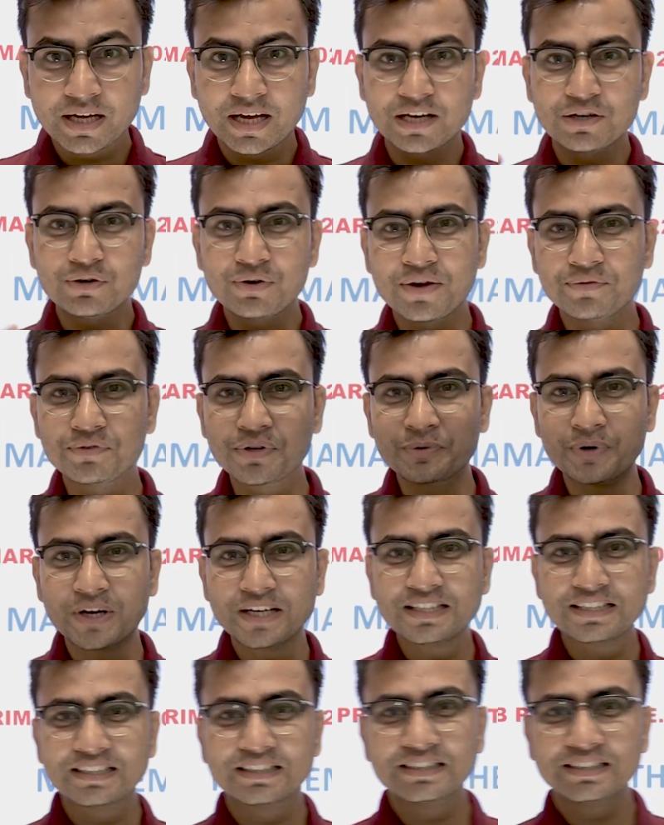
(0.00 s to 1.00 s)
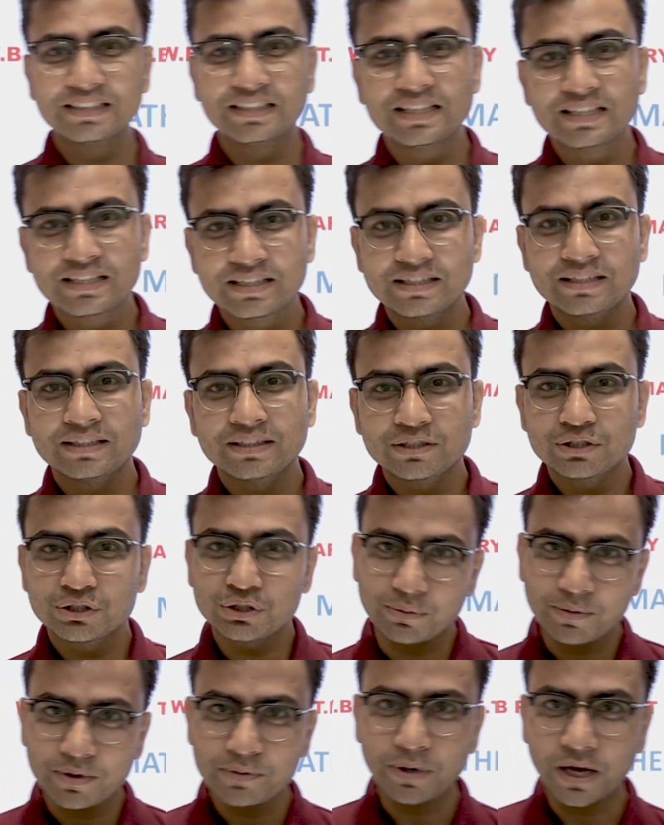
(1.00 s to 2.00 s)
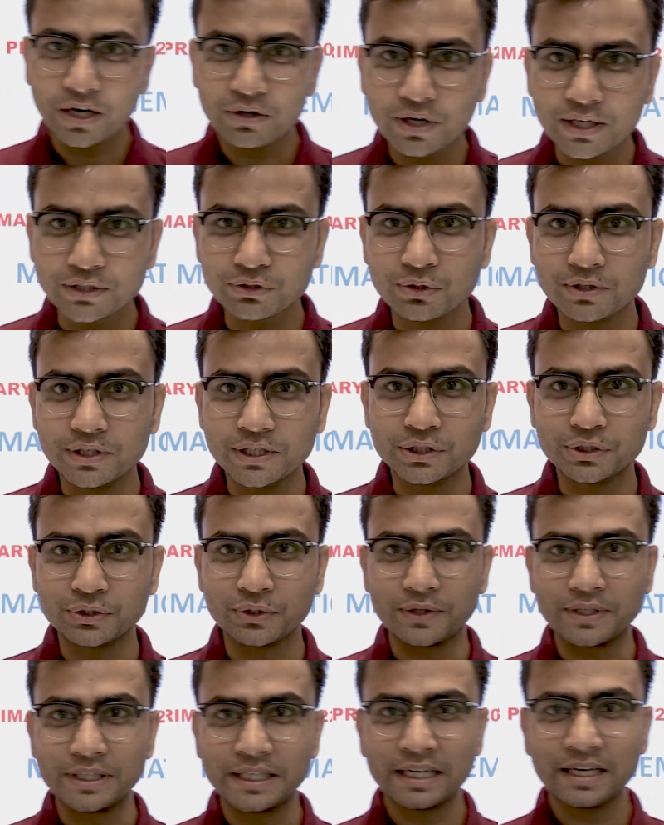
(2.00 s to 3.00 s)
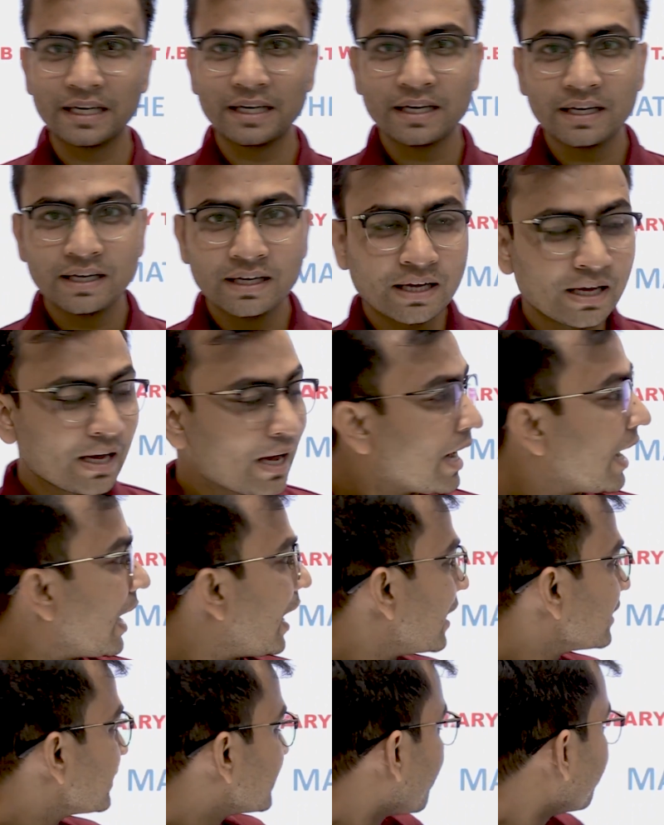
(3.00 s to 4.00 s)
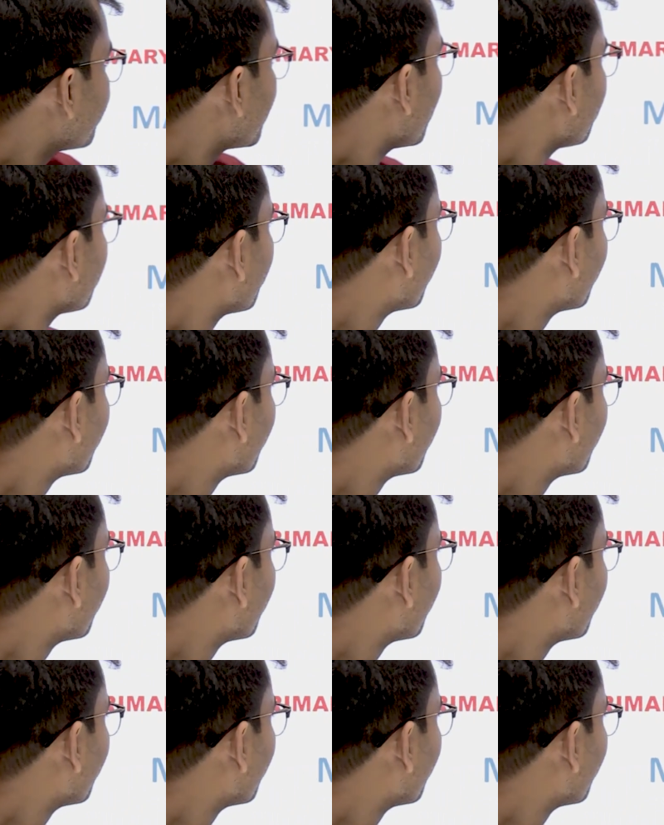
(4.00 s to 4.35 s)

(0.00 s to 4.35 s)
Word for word: হ্যালো এভরিওয়ান সবাই ভালো আছো নিশ্চয়ই আজ আমরা